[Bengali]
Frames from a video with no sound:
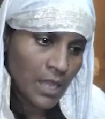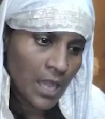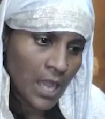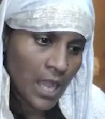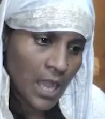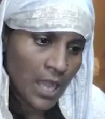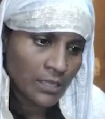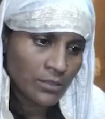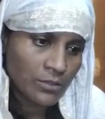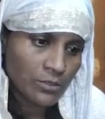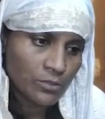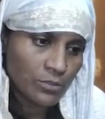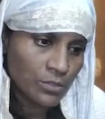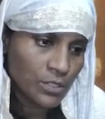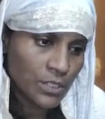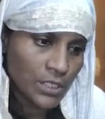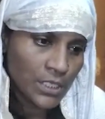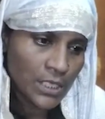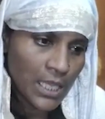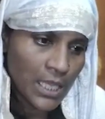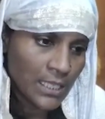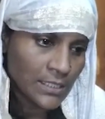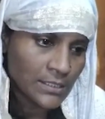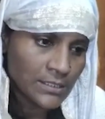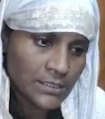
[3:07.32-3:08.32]
হাত করে
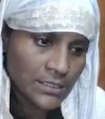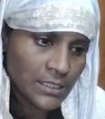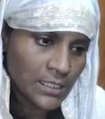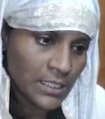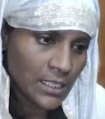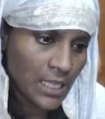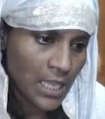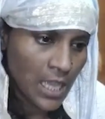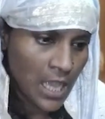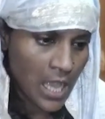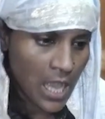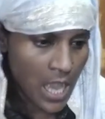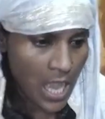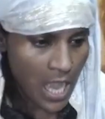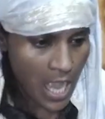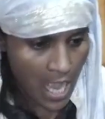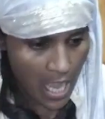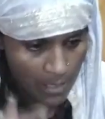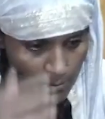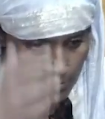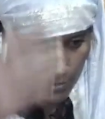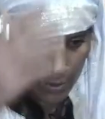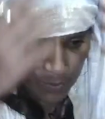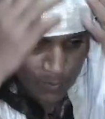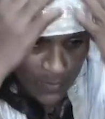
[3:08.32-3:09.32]
আছে
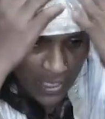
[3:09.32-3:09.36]
আমি